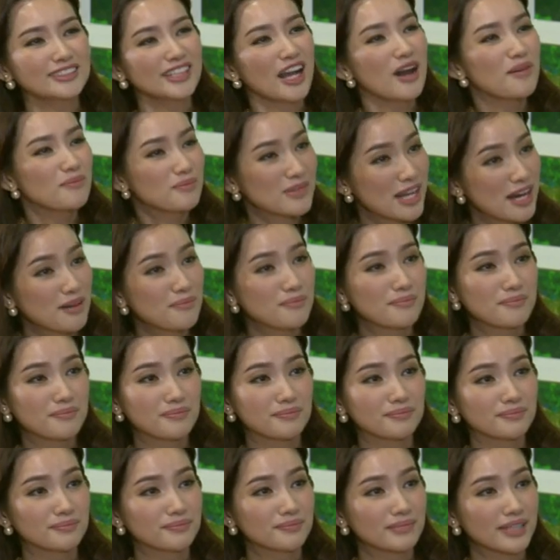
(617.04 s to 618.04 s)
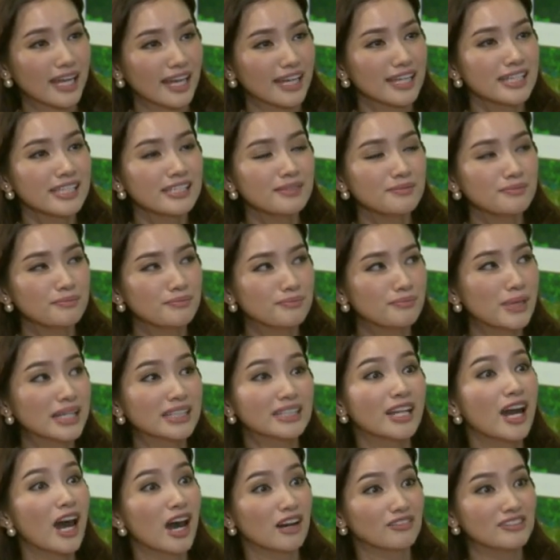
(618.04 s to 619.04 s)
trọng là cái
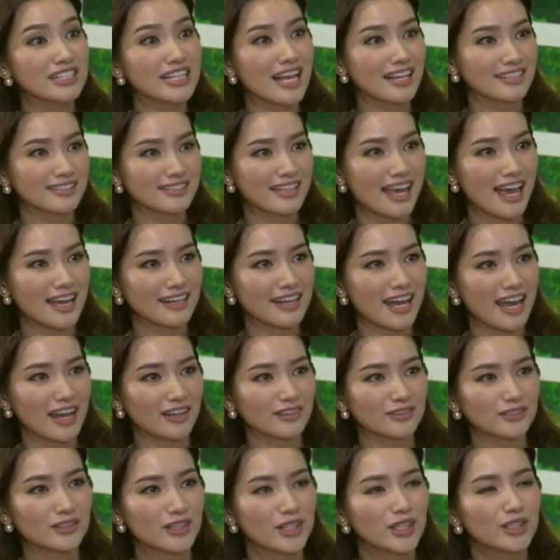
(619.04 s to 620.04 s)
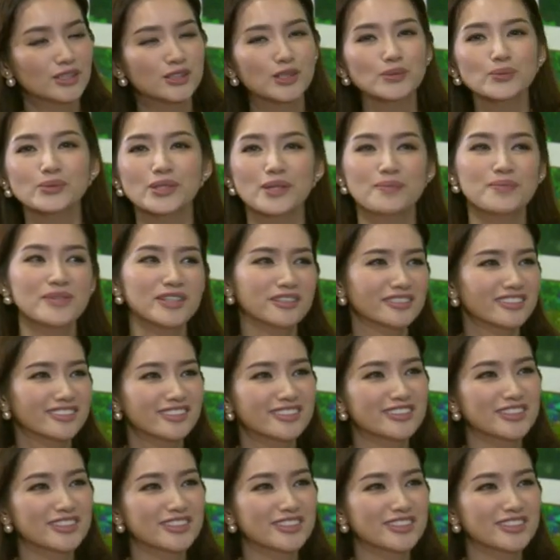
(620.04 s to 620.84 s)
mình hợp với làn da nào trước diễm thử tưởng